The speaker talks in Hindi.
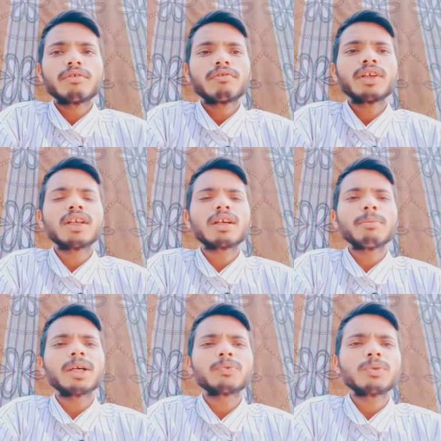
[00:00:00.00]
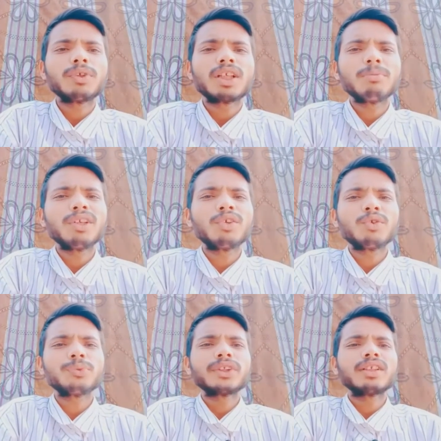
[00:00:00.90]
वेलकम है आप सभी का मेरे
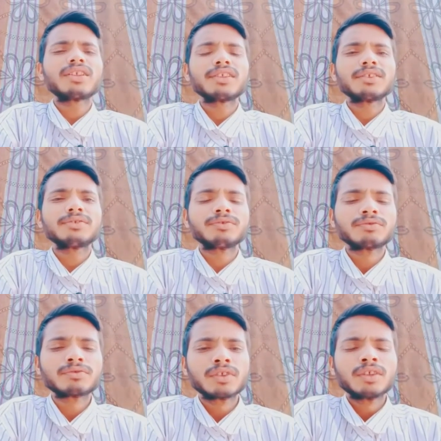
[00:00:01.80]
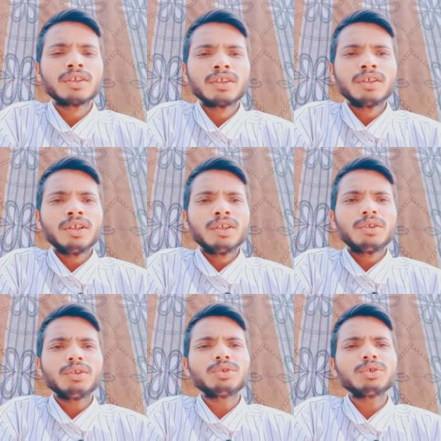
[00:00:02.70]
यूट्यूब चैनल के अंदर
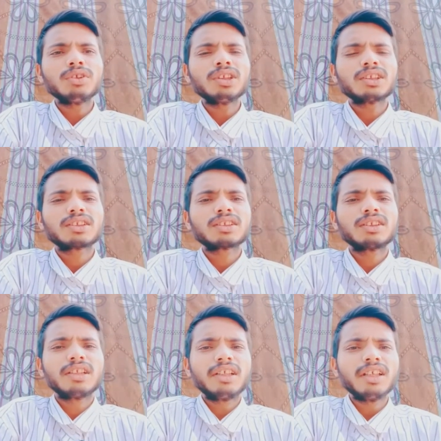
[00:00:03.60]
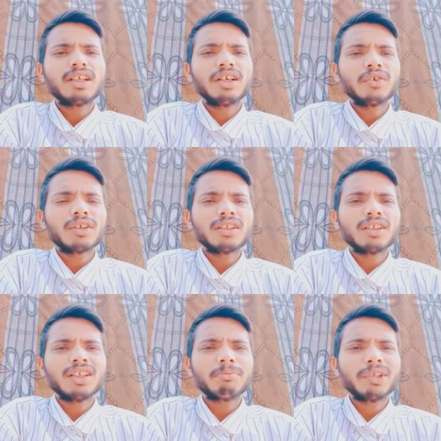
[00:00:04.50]
दोस्तों एक एक गांव के अंदर
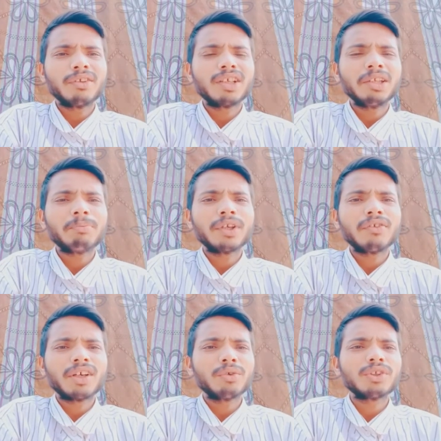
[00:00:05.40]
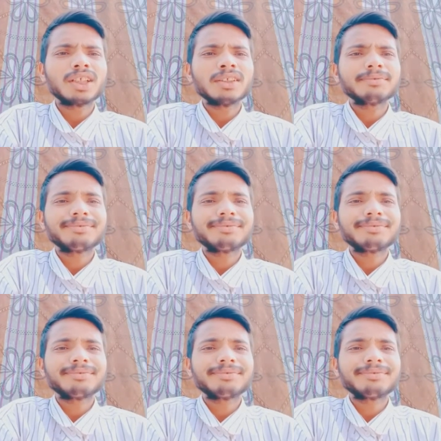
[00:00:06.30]
एक परि, गरीब परिवार होता है